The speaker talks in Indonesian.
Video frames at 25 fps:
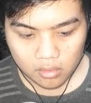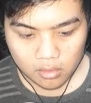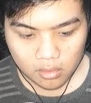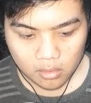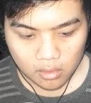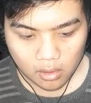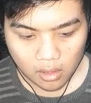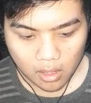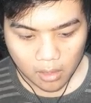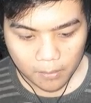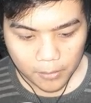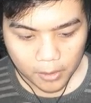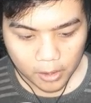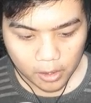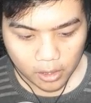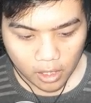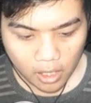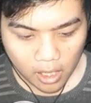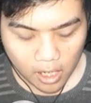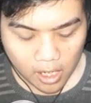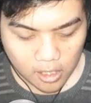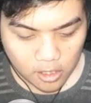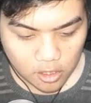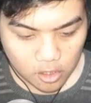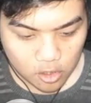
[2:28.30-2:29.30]
Kenapa nih?
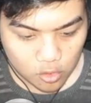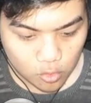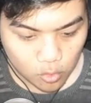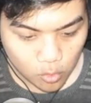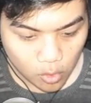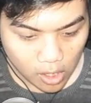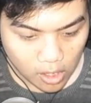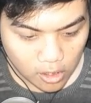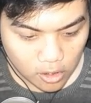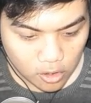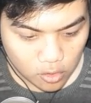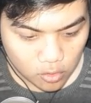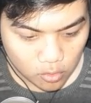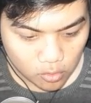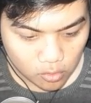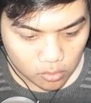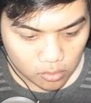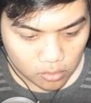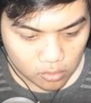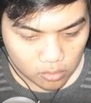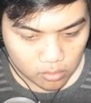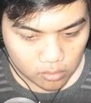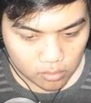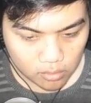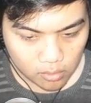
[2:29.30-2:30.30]
Asu, asu,
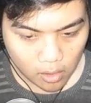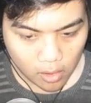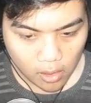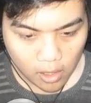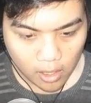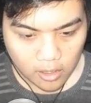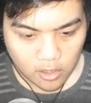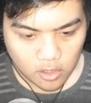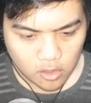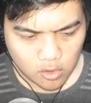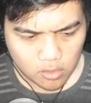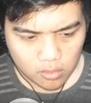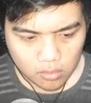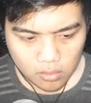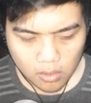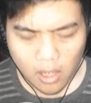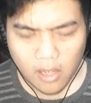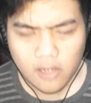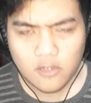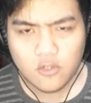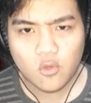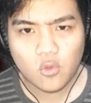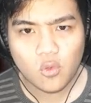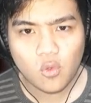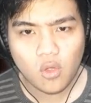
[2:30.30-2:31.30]
as,
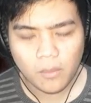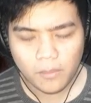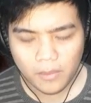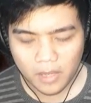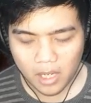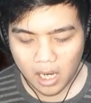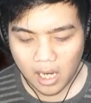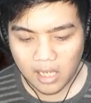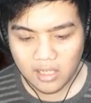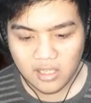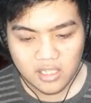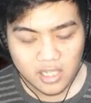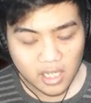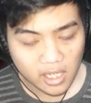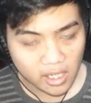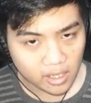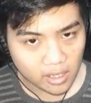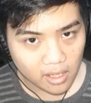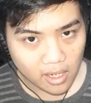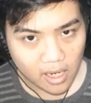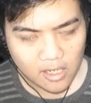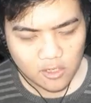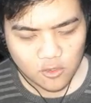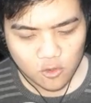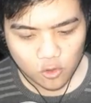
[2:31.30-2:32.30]
asu tuh apa? Anjing ya?
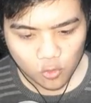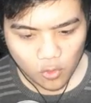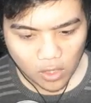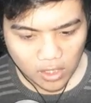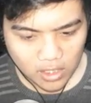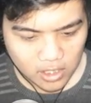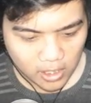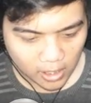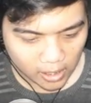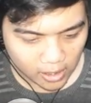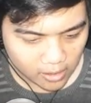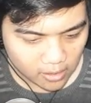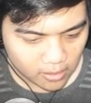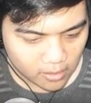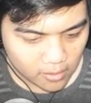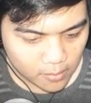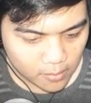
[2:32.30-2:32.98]
Asu tuh anjing kan?